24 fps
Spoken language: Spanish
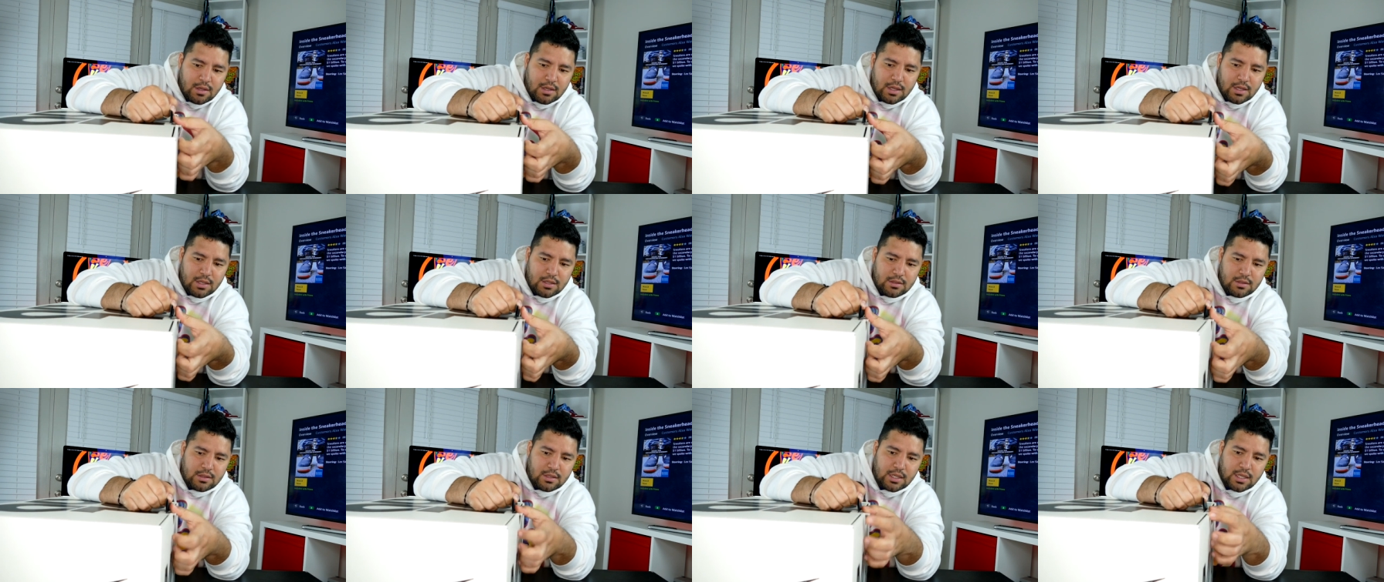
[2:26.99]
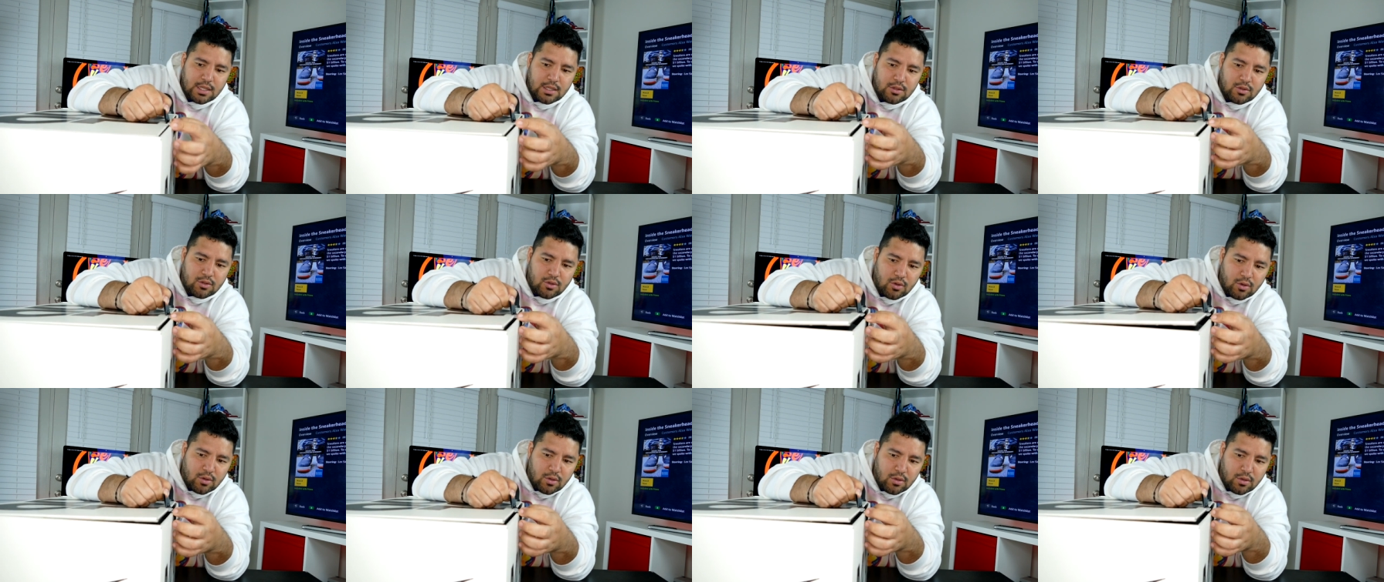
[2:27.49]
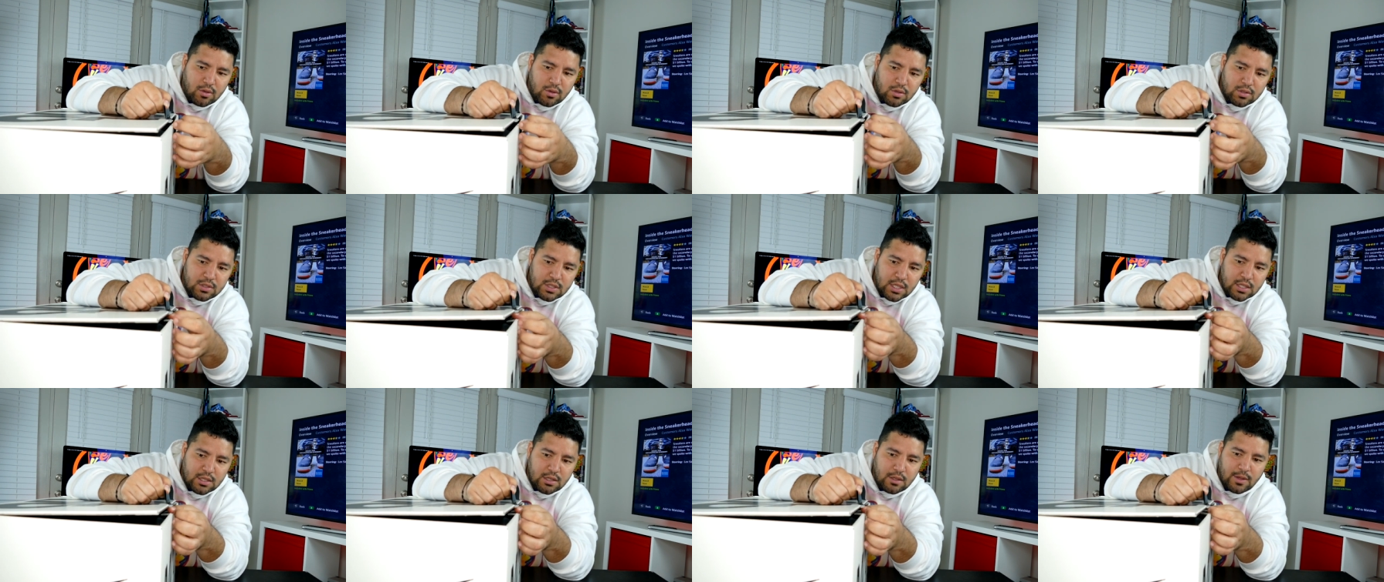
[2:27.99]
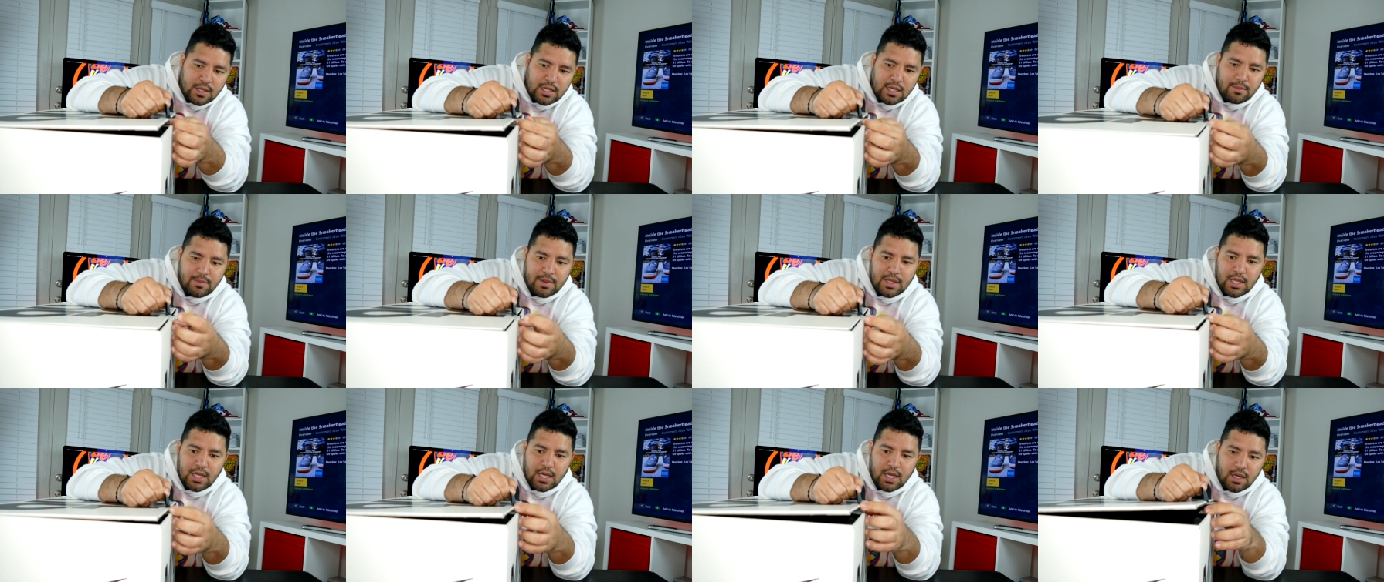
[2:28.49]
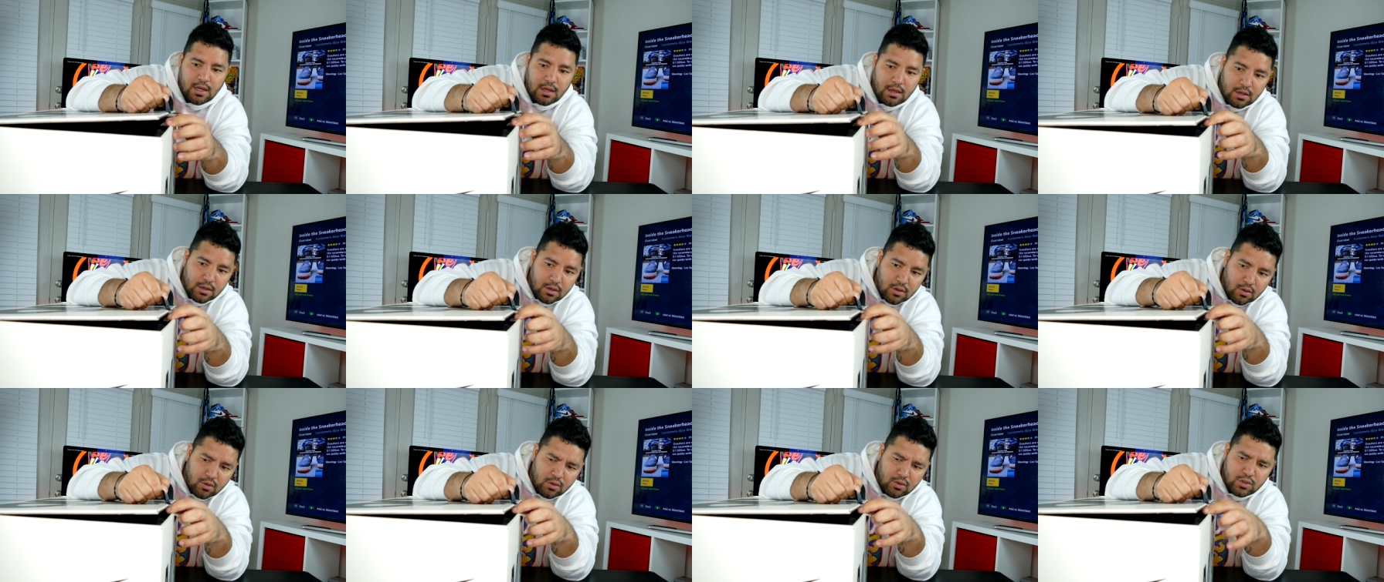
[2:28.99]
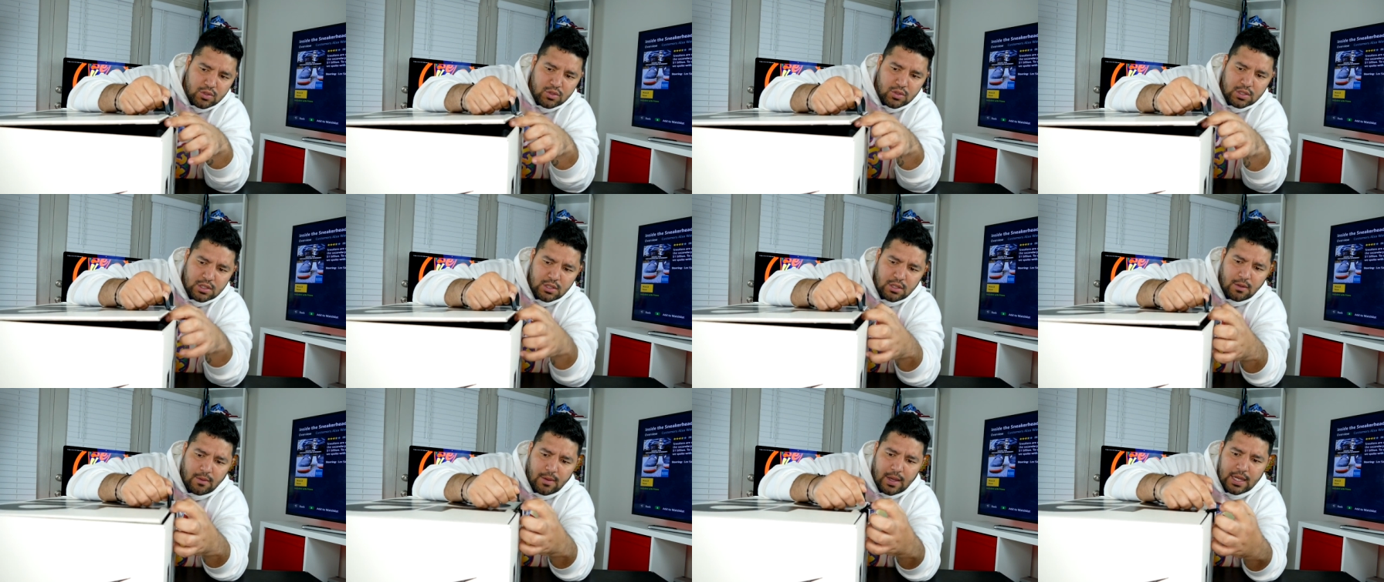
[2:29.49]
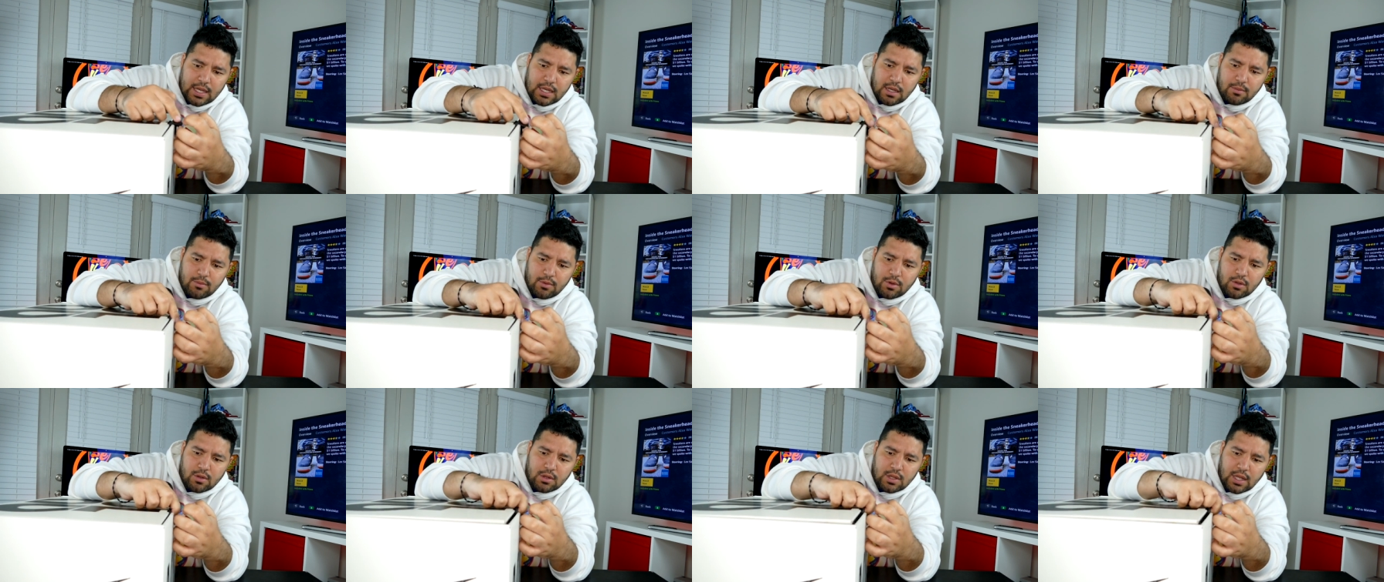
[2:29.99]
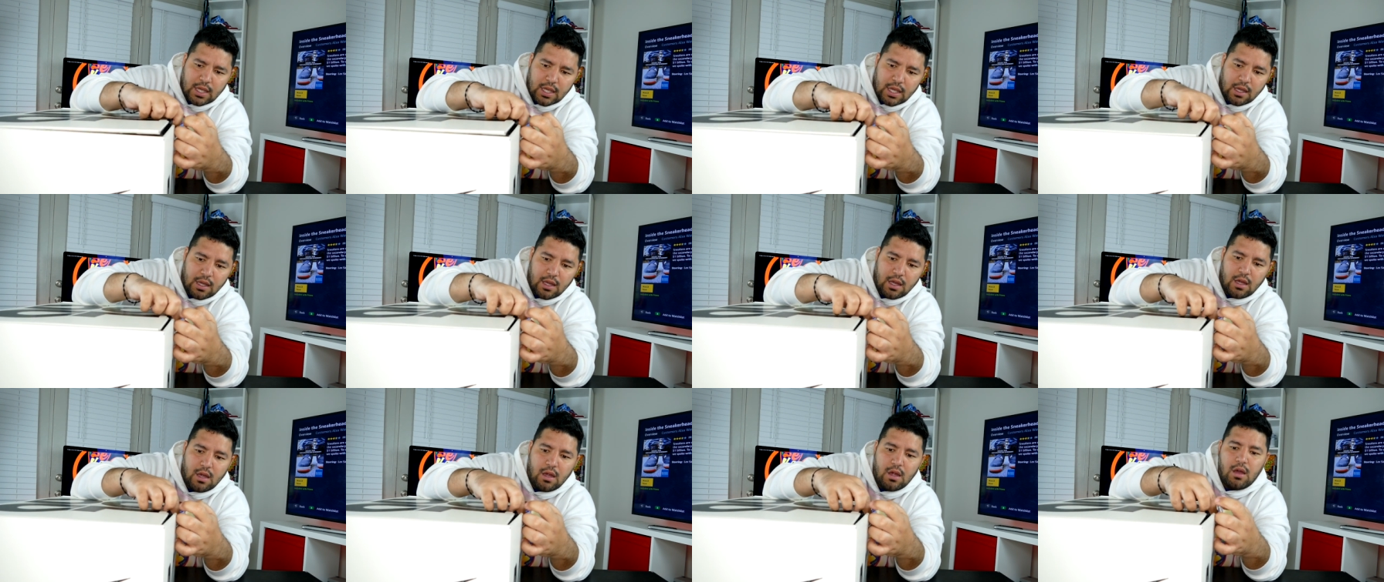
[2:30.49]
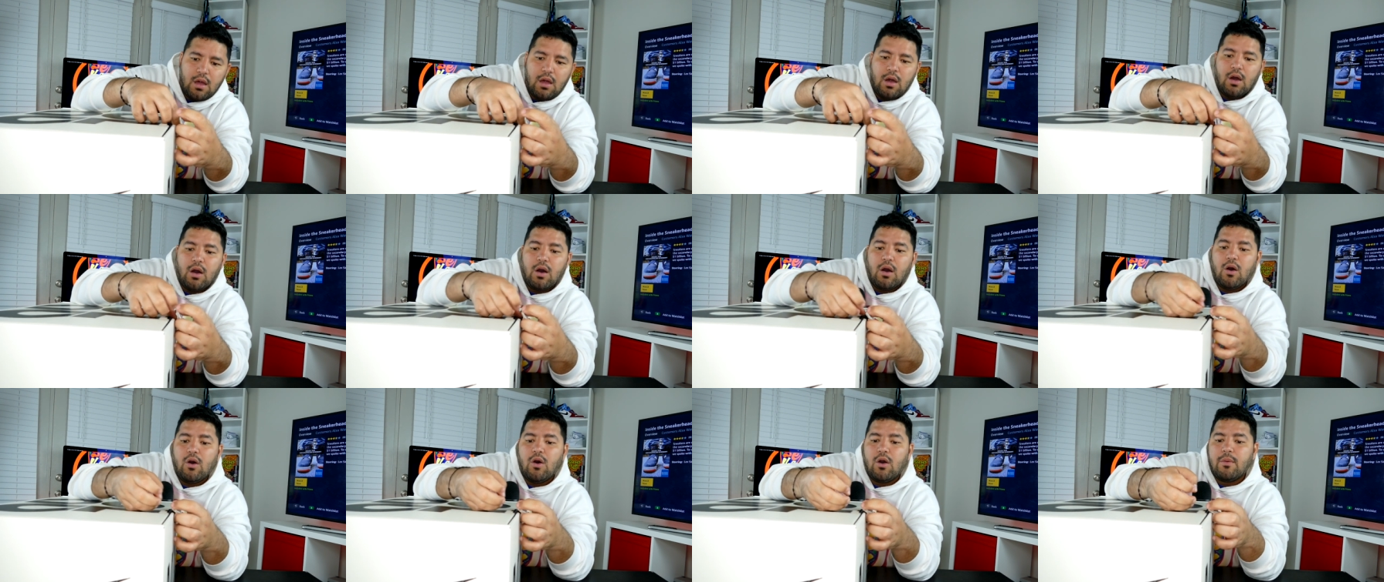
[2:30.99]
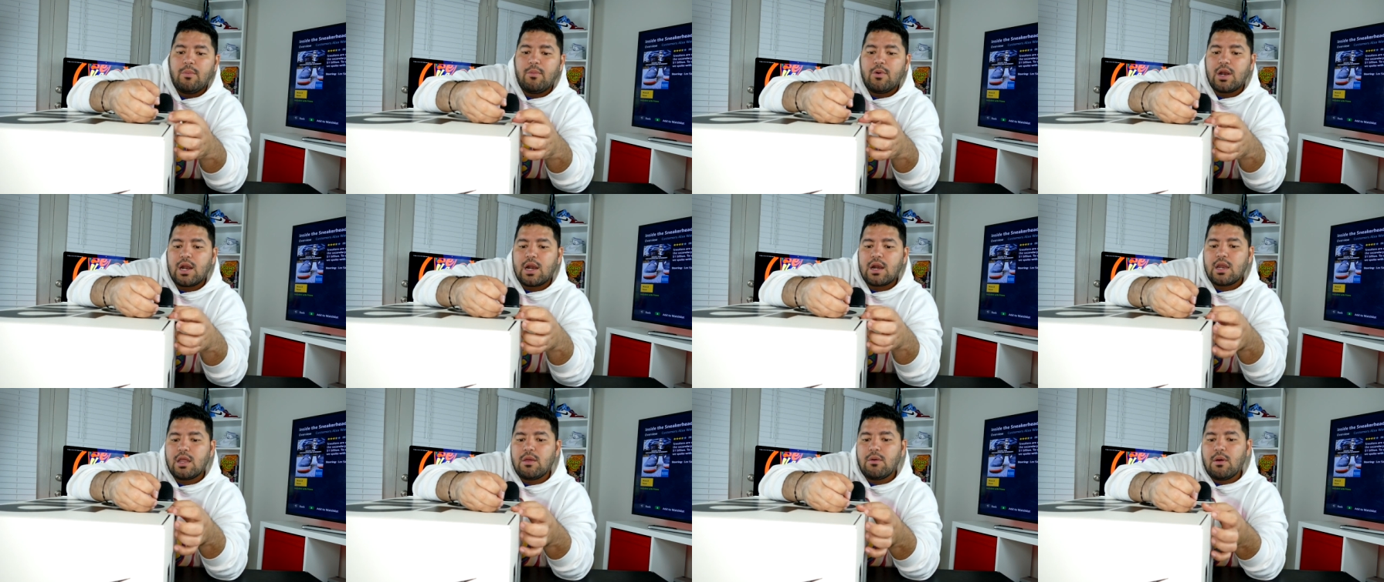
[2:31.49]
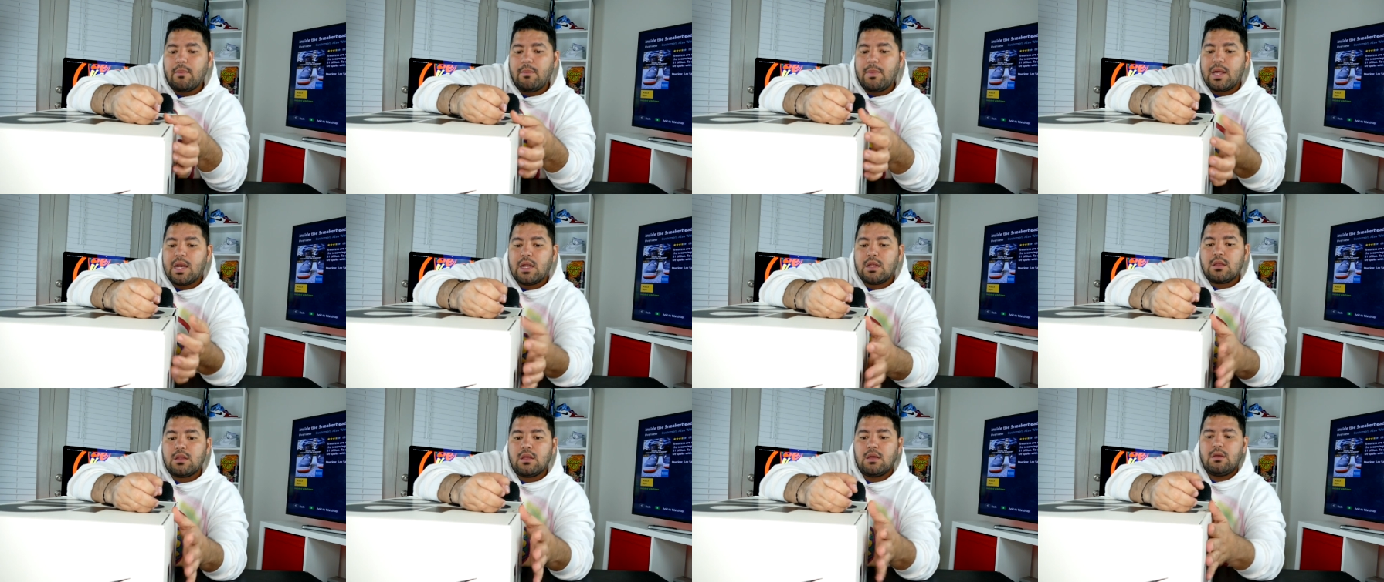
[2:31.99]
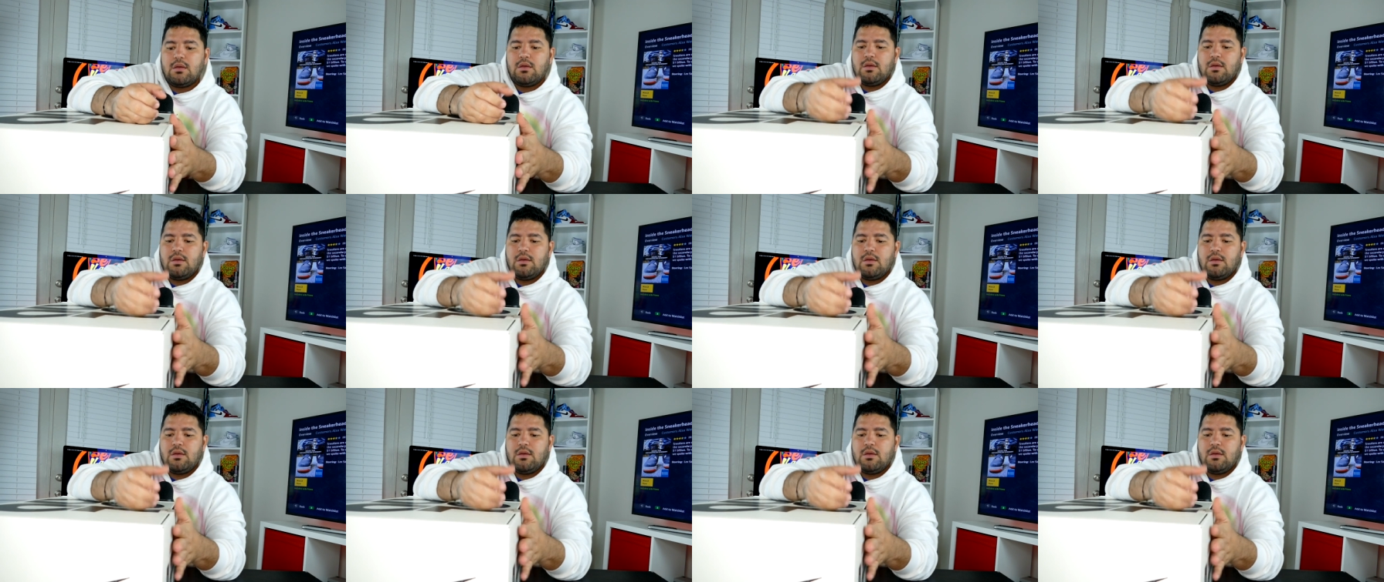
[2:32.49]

Entre todos. Si esta vaina me deja. Coño, esta vaina por dónde es. Oh, es por arriba, espérate.